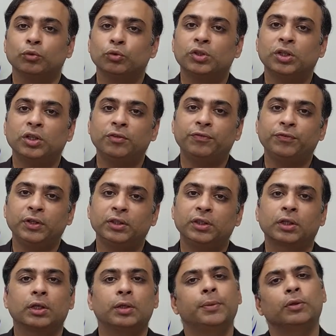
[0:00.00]
उसकी फ़ी
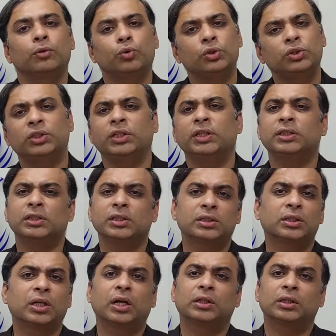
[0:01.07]
तकरीबन कोई छः से
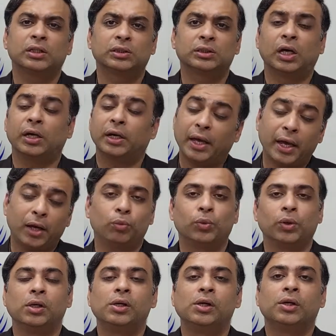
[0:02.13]
सात हज़ार
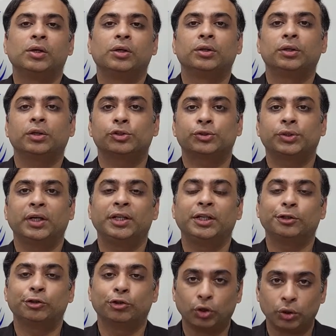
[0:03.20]
एनअल
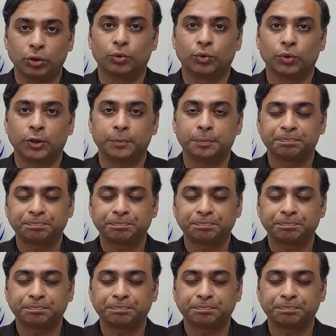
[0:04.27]
ऑस्ट्रेलियन डॉलर होगी